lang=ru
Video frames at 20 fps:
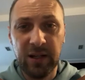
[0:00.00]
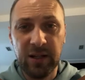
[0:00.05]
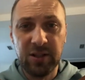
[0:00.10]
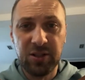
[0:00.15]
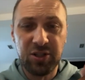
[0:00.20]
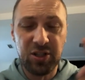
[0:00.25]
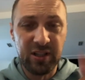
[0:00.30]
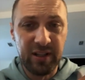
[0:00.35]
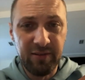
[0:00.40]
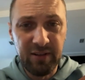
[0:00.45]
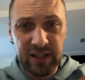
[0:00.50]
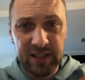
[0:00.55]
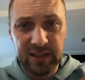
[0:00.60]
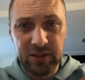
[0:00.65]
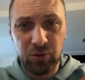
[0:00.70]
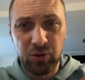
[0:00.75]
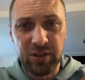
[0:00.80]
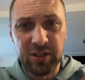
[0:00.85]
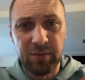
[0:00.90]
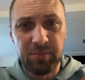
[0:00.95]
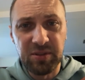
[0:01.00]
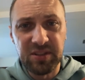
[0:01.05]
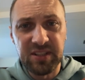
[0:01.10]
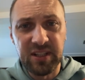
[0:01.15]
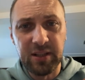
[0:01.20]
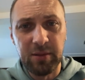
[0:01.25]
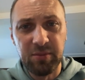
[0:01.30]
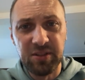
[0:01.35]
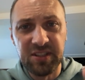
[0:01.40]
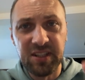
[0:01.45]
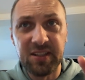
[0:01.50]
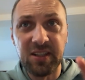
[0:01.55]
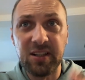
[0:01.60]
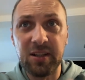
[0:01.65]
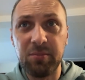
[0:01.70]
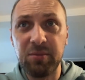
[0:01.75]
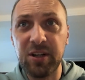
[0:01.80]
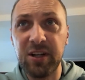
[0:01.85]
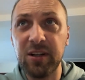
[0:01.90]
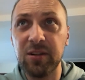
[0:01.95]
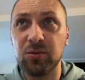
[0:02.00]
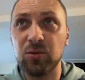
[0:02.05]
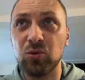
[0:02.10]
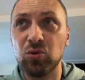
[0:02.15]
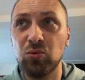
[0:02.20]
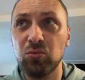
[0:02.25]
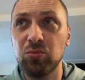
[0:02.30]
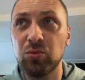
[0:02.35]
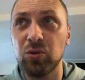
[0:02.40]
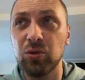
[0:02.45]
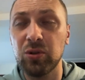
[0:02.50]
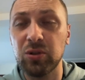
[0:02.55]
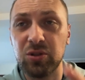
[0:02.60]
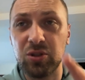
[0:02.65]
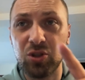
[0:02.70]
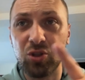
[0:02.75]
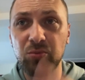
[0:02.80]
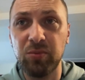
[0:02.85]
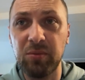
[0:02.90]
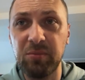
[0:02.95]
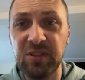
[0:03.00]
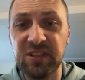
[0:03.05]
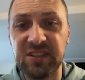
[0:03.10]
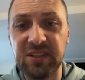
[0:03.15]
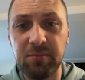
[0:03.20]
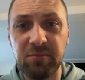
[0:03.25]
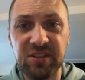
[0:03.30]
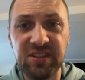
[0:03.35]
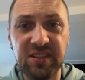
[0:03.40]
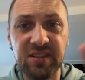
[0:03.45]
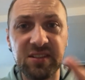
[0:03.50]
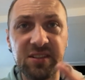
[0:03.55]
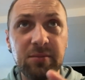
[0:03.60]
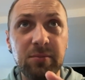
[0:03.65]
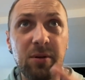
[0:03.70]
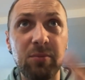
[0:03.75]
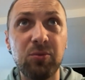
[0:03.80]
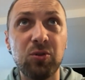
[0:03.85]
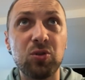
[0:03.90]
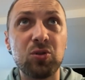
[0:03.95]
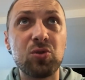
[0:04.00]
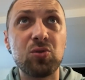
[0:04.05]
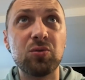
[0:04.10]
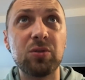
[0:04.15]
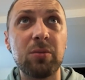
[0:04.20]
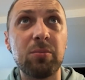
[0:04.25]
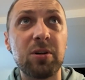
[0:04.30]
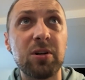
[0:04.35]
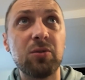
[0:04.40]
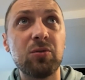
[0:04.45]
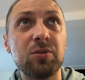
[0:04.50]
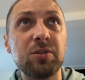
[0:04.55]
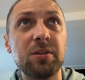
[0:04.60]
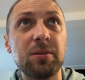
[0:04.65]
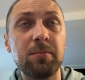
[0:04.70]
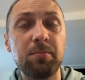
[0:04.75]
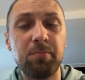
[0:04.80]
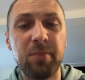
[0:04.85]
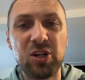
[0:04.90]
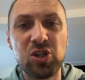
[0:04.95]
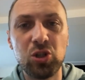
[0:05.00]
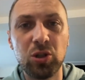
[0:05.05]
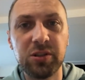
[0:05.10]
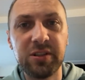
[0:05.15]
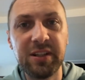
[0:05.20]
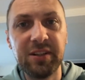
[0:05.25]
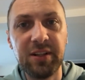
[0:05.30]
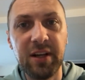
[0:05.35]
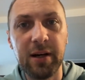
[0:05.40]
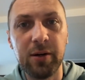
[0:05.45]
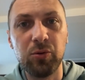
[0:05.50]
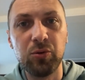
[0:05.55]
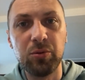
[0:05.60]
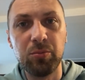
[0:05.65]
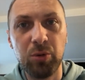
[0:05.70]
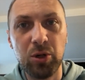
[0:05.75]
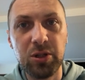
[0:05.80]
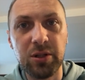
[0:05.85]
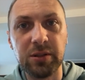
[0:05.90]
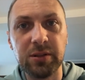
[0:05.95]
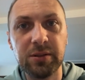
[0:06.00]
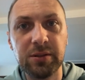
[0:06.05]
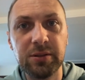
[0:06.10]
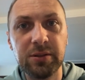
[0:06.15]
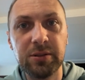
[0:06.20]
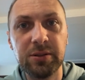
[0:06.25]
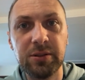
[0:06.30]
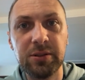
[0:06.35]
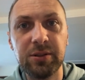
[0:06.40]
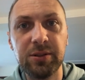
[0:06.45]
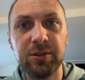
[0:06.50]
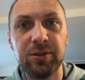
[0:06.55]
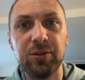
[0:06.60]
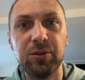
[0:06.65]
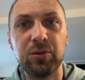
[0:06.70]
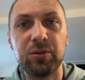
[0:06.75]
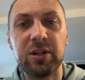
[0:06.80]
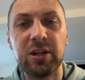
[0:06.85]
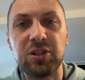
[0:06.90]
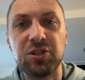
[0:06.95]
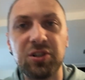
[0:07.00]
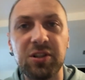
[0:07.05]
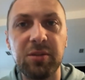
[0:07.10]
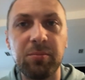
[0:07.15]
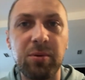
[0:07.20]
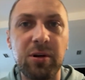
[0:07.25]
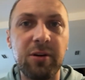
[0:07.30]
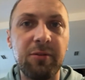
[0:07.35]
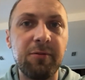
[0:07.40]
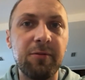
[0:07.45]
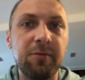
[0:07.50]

Человек, который написал «Обязательно бери эту тумбу, чтобы биться мизинцем об ножку на проходе». Пошел ты нахуй, понял? Но как же ты прав.